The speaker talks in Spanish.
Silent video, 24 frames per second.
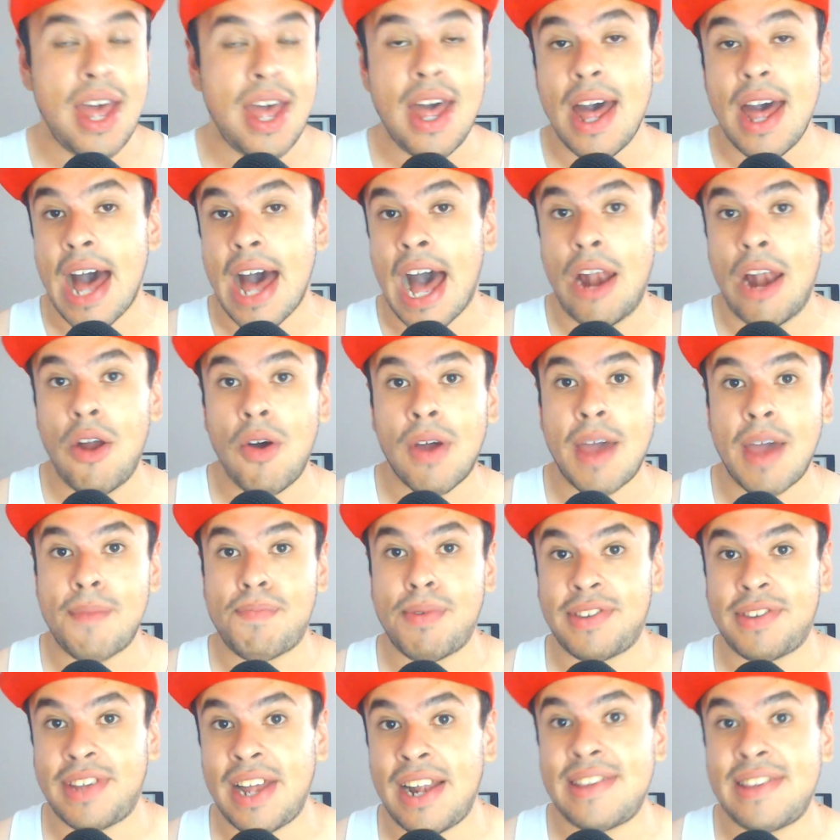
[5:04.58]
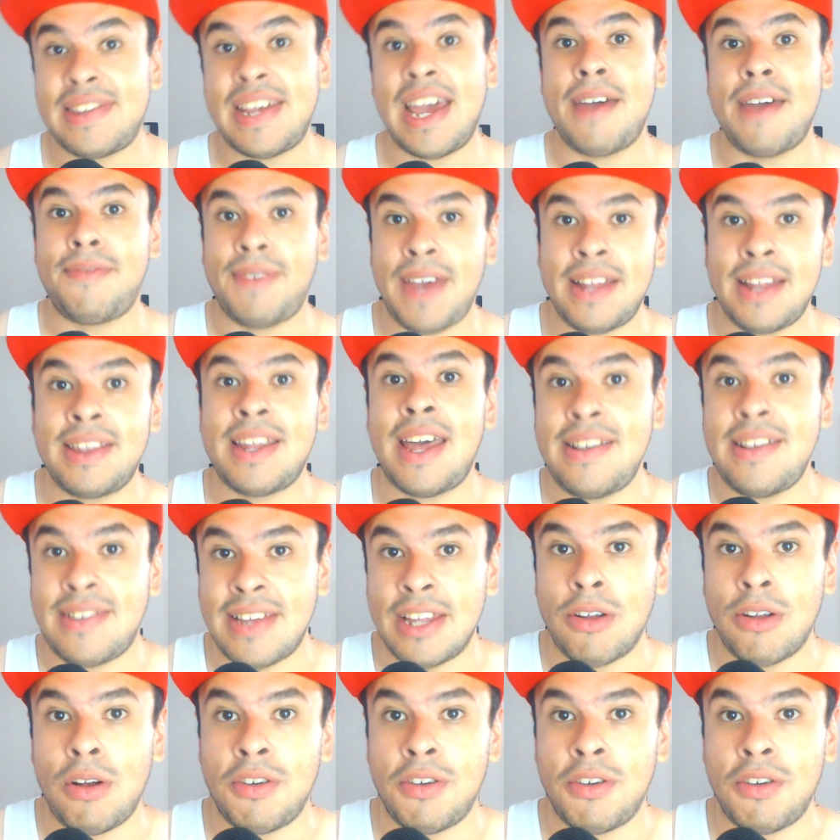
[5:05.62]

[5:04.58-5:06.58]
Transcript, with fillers: A lo que pues él se defiende diciendo lo